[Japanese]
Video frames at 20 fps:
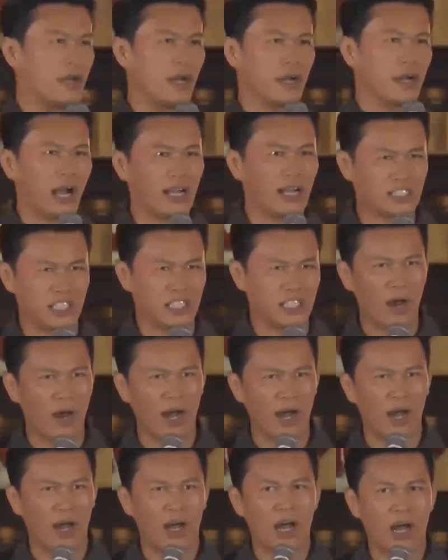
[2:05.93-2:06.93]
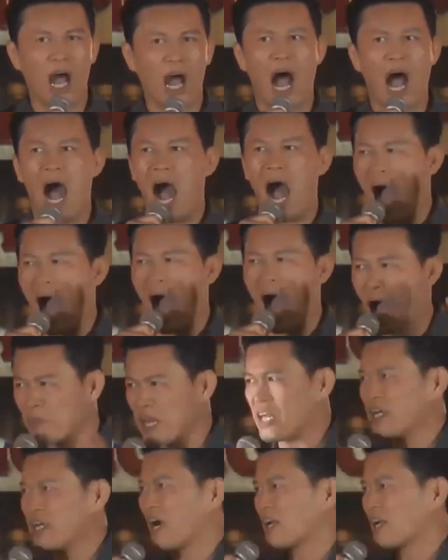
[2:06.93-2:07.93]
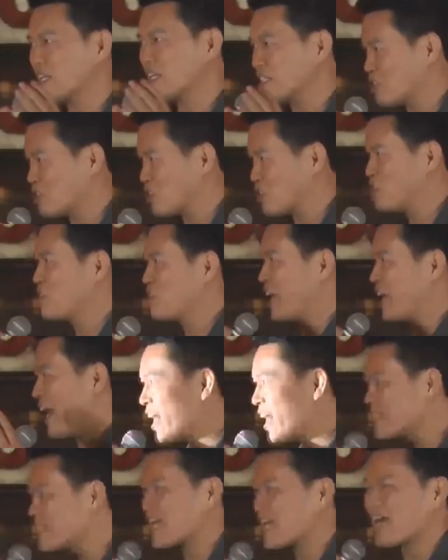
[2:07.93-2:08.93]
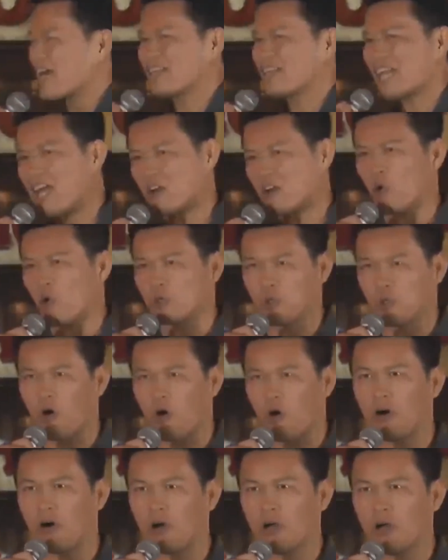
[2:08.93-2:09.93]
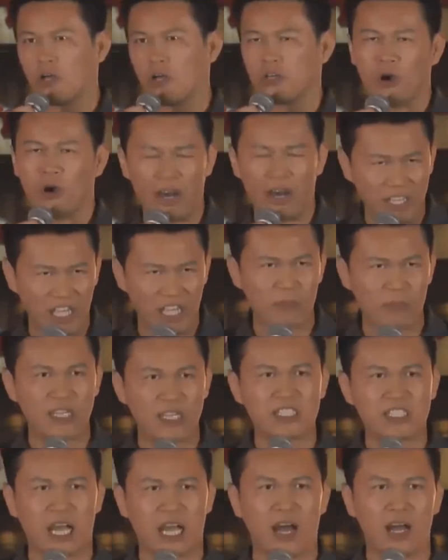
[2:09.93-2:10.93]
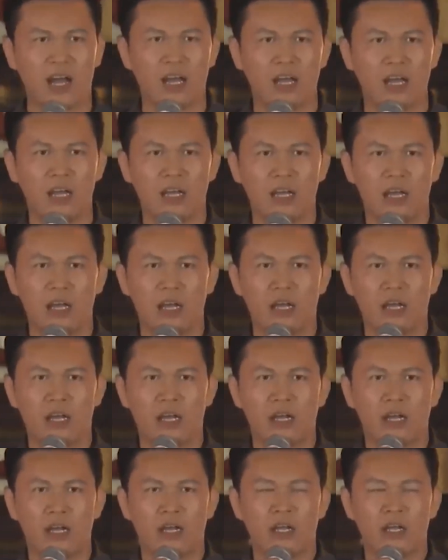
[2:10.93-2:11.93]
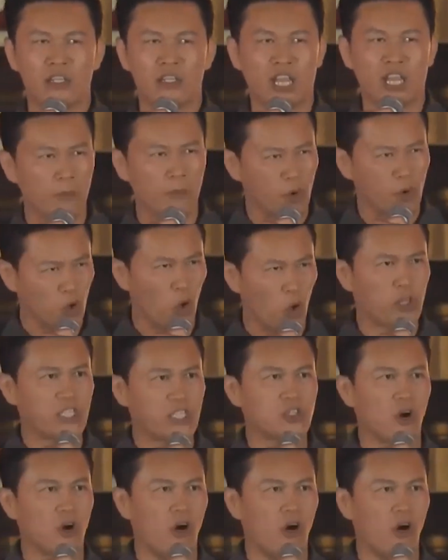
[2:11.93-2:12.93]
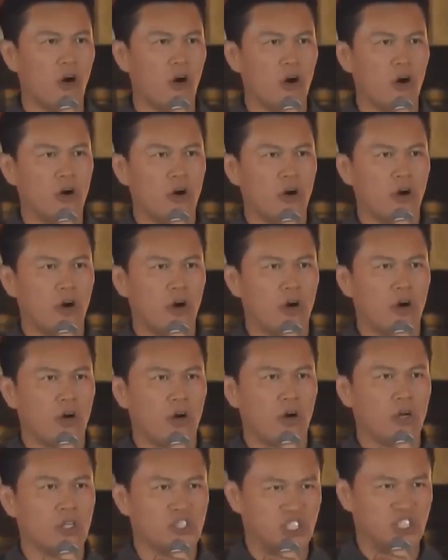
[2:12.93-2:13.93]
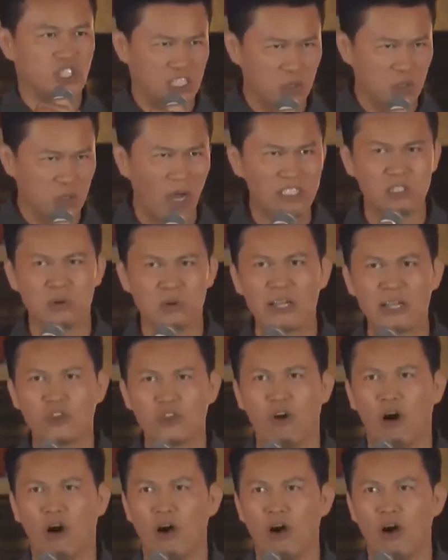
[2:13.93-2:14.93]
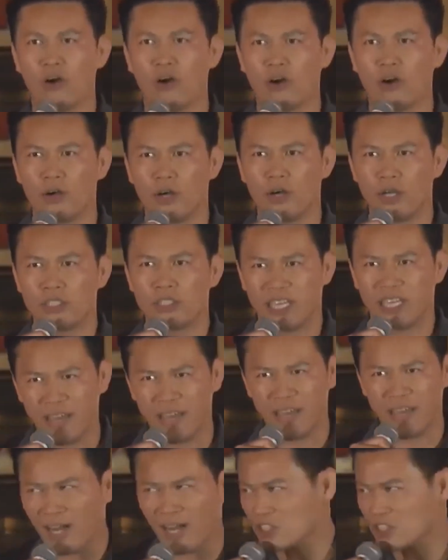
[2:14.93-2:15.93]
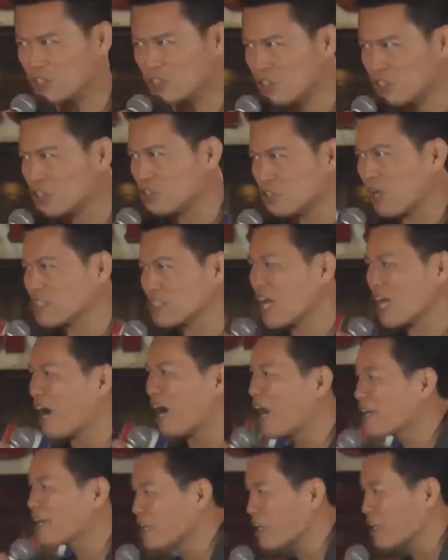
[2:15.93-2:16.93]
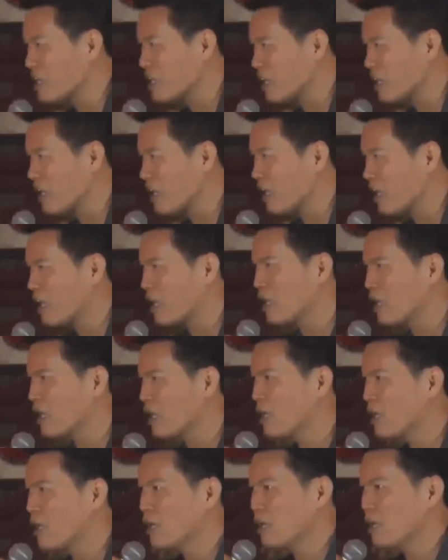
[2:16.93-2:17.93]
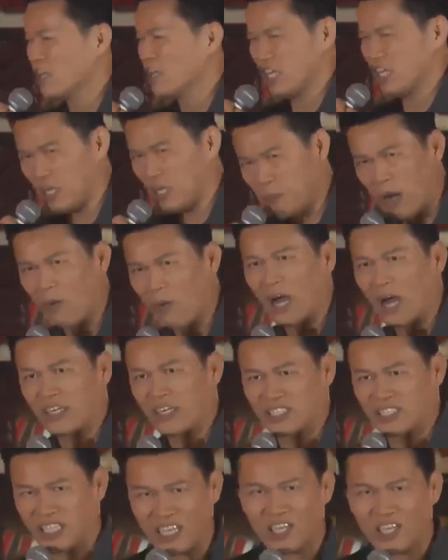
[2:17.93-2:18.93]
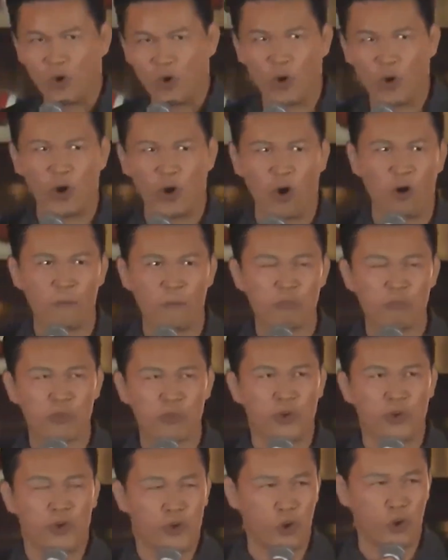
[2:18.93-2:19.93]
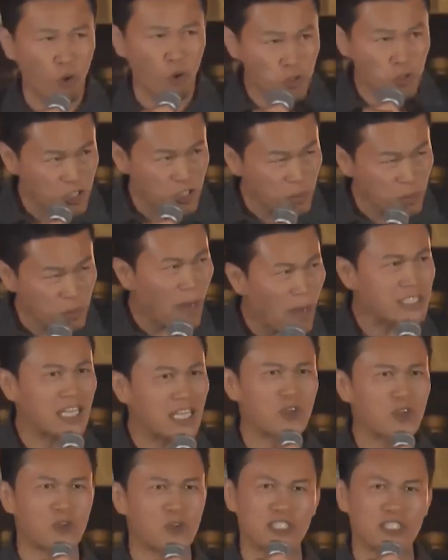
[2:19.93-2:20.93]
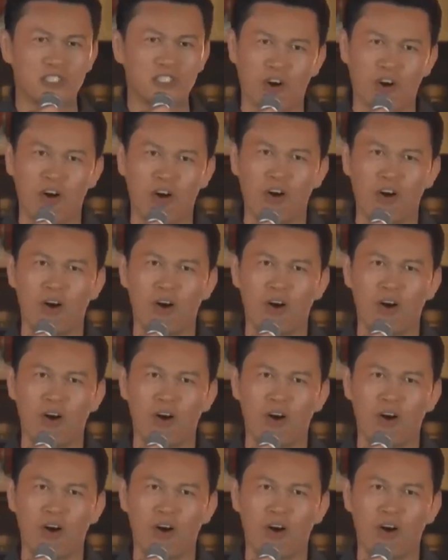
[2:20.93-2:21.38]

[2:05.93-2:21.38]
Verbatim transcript: かつてはアメリカに次ぐ経済大国と言われていましたでもどうでしょうじわじわと生活水準が下がっていき今は非正規雇用40%ですよ